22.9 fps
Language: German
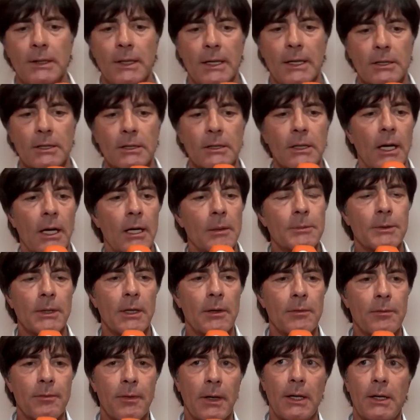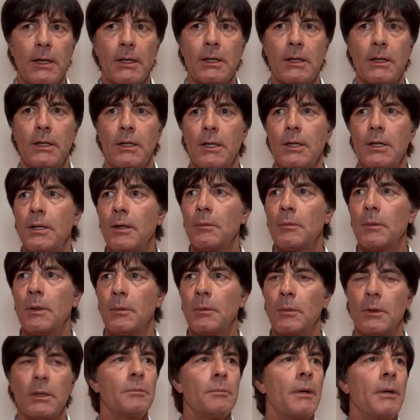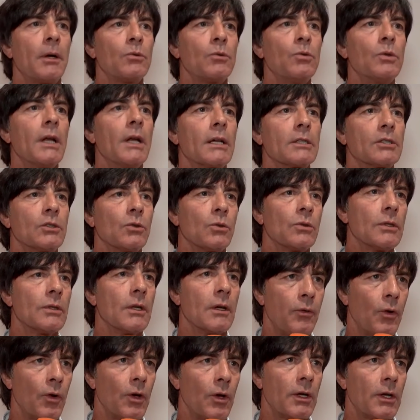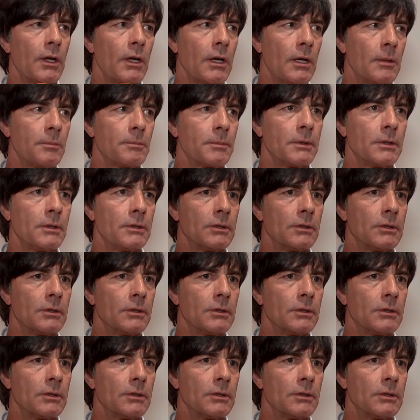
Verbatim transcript: In der ersten Halbzeit fand ich, haben wir ein paar gute Aktionen nach vorne gehabt.